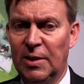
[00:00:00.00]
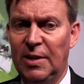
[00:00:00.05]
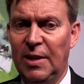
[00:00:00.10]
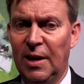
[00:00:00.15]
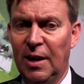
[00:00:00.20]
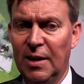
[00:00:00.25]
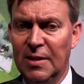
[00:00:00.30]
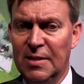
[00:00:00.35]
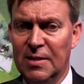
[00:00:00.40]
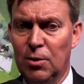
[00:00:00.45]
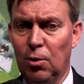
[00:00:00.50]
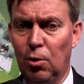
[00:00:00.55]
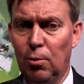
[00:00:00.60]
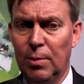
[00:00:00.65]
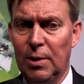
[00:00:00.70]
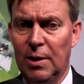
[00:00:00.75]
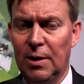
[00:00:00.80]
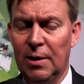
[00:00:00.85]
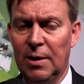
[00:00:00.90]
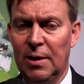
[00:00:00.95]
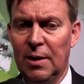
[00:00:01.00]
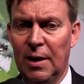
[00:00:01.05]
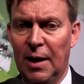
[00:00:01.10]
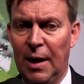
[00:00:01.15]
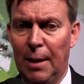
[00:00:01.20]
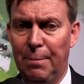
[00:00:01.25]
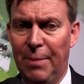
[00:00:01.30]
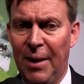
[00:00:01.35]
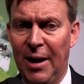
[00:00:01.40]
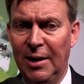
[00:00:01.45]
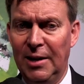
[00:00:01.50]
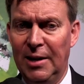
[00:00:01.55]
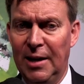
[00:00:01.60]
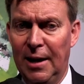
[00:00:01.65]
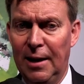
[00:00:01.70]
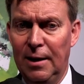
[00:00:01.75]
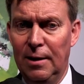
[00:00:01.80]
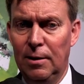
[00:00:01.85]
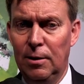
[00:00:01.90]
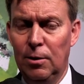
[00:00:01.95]
qui rassemble à part
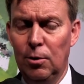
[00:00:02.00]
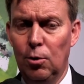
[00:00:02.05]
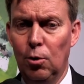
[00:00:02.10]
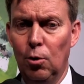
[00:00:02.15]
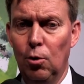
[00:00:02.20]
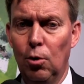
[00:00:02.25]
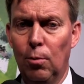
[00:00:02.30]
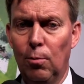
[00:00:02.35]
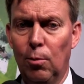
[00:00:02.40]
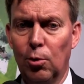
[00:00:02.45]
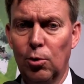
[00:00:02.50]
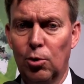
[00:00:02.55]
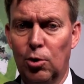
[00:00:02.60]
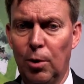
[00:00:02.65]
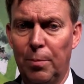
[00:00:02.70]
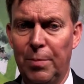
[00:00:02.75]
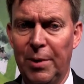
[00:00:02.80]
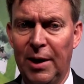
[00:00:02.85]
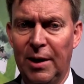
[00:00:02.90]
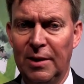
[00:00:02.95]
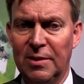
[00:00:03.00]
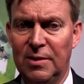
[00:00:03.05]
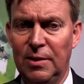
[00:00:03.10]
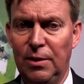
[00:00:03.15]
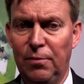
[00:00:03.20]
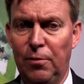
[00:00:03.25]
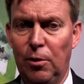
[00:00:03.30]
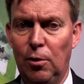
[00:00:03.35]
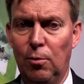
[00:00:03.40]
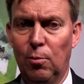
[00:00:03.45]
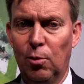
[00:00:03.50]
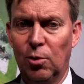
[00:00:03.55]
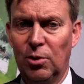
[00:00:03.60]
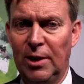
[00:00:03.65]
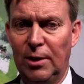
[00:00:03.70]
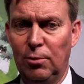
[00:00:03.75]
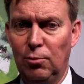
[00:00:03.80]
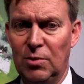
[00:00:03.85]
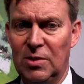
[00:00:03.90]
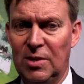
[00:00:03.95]
égale le monde coopératif et le
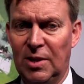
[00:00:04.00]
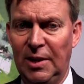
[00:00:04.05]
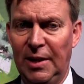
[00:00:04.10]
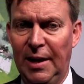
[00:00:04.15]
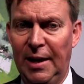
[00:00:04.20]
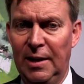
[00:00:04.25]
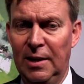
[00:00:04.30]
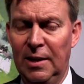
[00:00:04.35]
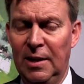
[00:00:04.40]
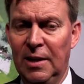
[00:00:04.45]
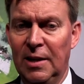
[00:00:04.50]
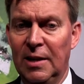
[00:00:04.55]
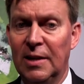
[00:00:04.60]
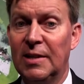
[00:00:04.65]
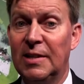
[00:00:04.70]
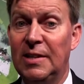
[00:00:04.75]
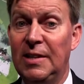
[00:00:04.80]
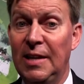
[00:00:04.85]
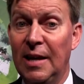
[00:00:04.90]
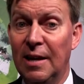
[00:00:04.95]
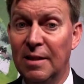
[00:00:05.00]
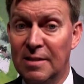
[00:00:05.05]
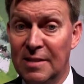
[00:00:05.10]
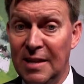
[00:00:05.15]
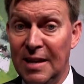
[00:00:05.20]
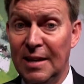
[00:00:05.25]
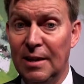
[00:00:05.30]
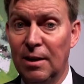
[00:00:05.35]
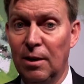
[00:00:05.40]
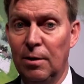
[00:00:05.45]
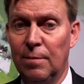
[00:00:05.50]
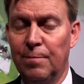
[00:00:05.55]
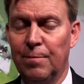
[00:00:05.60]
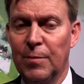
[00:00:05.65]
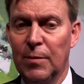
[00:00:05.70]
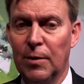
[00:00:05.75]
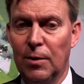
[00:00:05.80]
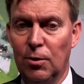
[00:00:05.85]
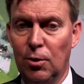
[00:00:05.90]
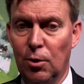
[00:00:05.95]
monde industriel, qui intègre
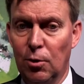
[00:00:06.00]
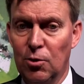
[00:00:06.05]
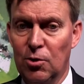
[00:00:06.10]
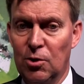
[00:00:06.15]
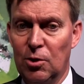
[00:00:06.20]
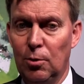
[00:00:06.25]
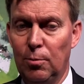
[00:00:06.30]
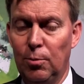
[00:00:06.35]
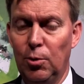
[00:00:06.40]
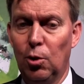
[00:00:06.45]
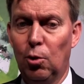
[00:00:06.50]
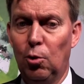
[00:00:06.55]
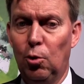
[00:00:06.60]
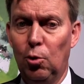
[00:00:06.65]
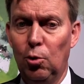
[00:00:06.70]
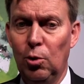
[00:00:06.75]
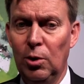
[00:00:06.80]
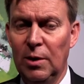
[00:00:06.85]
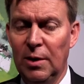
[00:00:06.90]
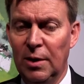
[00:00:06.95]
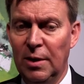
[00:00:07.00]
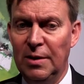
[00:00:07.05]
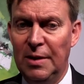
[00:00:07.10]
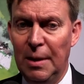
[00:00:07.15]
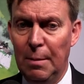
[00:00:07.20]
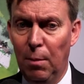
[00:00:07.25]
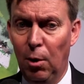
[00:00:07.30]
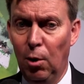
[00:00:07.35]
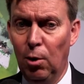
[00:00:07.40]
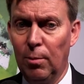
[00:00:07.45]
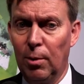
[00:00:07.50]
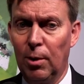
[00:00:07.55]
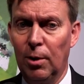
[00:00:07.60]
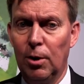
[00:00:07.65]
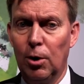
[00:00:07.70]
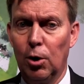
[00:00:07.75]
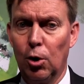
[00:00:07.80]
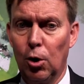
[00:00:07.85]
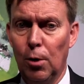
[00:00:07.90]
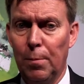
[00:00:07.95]
dans ce bureau des
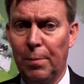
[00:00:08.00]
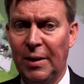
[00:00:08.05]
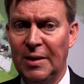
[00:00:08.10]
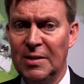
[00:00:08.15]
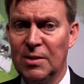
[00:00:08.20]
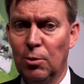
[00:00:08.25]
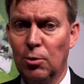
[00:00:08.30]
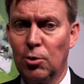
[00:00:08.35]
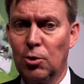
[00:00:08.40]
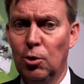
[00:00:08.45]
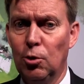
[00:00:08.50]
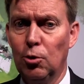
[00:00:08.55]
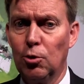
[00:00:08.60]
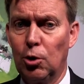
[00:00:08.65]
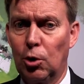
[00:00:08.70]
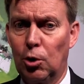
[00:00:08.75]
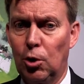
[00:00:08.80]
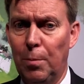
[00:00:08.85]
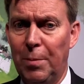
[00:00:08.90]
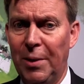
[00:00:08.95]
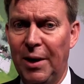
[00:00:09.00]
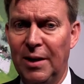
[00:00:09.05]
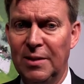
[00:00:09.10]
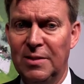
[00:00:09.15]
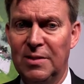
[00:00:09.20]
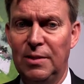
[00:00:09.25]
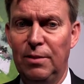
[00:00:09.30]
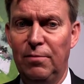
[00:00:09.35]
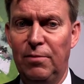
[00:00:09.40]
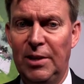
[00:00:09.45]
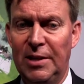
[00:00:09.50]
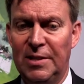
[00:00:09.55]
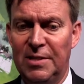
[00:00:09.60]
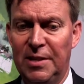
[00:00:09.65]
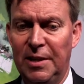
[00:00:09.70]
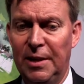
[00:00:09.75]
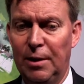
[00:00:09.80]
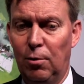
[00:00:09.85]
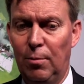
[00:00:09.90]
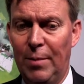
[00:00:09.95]
membres représentants de coopératives
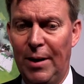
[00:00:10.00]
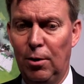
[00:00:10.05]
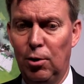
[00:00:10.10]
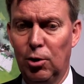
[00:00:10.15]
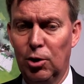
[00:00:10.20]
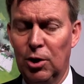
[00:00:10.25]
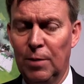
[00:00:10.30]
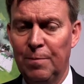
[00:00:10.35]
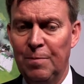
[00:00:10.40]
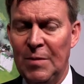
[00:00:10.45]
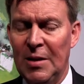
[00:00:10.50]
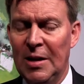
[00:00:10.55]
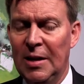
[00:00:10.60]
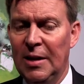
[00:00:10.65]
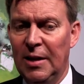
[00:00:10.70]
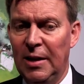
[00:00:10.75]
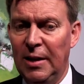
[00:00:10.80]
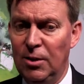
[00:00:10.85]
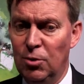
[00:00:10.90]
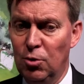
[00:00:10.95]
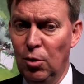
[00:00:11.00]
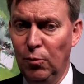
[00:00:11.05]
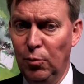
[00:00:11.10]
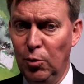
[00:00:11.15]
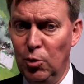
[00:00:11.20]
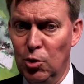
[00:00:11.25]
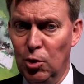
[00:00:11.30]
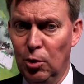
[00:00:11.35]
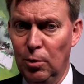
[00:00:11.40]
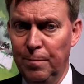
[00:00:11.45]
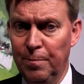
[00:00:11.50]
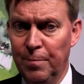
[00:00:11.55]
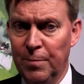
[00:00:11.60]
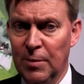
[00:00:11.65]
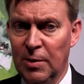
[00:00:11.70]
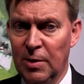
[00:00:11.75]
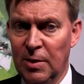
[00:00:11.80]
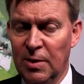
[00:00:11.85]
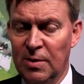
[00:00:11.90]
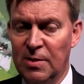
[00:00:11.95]
laitières au Maroc. Et ce faisant,
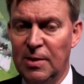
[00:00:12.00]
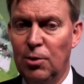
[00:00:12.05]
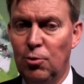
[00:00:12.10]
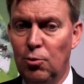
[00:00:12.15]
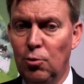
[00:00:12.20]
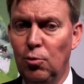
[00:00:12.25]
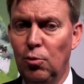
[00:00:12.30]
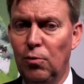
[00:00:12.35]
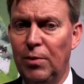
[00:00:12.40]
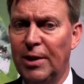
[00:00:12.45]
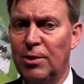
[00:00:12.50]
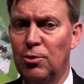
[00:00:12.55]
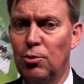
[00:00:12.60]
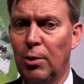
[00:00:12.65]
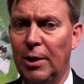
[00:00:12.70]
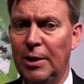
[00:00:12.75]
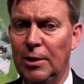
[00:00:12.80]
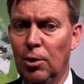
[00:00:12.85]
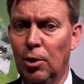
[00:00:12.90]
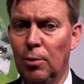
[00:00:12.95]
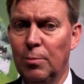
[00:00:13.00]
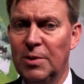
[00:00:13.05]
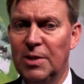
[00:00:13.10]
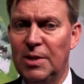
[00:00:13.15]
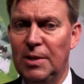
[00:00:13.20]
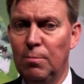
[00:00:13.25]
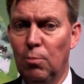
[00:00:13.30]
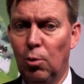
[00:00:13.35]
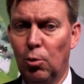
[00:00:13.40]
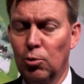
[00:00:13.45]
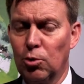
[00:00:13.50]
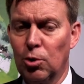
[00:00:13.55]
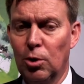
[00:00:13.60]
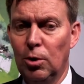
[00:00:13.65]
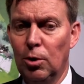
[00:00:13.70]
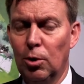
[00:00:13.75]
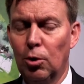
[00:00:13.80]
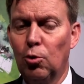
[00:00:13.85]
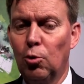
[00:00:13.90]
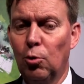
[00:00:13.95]
c'est une ouverture énorme qui
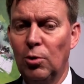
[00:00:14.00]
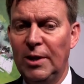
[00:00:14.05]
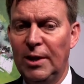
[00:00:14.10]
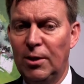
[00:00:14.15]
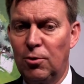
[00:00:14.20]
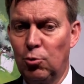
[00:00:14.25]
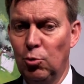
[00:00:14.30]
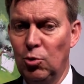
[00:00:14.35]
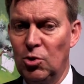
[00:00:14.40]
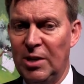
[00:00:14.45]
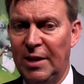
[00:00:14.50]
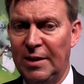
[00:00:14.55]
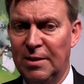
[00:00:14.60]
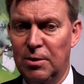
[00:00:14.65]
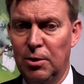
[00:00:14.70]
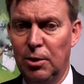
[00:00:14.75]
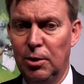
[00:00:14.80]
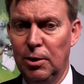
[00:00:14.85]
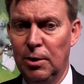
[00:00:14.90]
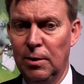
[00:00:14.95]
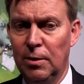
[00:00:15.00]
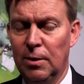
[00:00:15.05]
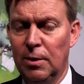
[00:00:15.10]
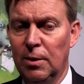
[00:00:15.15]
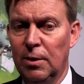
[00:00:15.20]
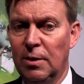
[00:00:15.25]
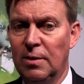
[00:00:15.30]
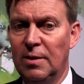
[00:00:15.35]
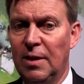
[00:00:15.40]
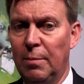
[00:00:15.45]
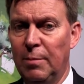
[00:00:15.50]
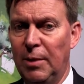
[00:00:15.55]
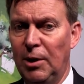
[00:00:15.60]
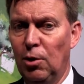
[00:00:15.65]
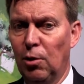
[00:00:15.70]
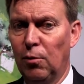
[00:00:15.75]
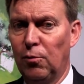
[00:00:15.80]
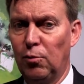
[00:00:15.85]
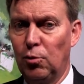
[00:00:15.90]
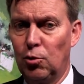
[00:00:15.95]
montre qu'on est tous acteurs d'un
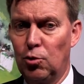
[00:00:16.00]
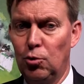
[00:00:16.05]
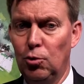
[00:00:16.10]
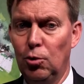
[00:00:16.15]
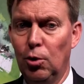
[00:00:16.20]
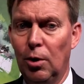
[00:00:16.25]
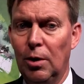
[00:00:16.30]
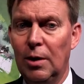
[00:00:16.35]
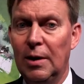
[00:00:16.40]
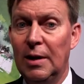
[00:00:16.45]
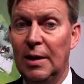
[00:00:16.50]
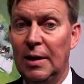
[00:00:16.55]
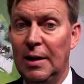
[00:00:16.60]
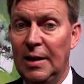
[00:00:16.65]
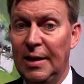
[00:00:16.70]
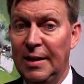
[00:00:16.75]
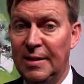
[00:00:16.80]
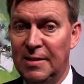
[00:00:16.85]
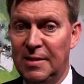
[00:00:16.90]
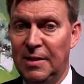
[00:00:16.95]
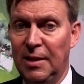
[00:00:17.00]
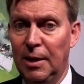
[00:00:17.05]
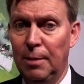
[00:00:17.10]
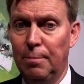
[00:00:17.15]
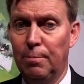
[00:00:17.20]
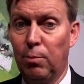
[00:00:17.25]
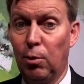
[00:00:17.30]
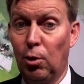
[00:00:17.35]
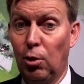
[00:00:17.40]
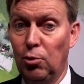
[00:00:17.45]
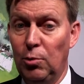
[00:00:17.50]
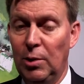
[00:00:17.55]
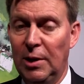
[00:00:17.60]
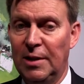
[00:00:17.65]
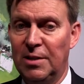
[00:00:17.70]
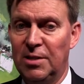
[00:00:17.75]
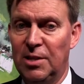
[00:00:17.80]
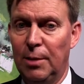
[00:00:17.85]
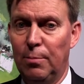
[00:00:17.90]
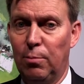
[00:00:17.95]
meilleur futur laitier, produit
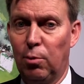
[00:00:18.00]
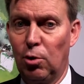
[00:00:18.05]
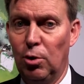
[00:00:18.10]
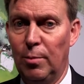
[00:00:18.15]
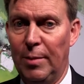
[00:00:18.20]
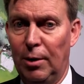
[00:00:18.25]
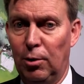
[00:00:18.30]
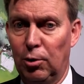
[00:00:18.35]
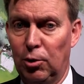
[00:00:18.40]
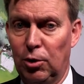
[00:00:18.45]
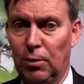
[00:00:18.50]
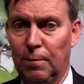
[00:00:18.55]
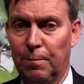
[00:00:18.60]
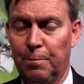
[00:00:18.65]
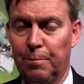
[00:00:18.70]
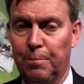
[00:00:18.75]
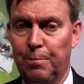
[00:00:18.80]
laitier pour le Maroc.